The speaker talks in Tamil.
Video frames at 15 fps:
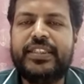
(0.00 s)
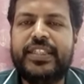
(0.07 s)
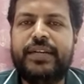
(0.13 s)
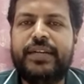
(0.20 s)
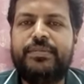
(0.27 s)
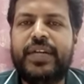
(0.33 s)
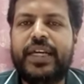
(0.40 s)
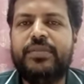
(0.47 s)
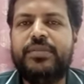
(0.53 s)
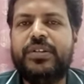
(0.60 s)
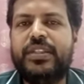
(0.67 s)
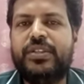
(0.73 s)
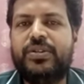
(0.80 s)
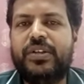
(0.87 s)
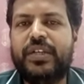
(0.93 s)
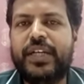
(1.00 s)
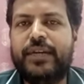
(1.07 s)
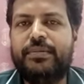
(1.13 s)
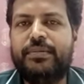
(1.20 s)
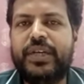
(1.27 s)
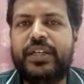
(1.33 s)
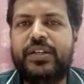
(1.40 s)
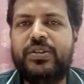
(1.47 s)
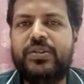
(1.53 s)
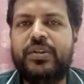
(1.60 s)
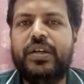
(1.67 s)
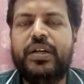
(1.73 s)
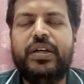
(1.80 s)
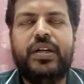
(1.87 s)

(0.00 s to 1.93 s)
சேம் டைம் வந்து ஒரு நண்பருக்கும்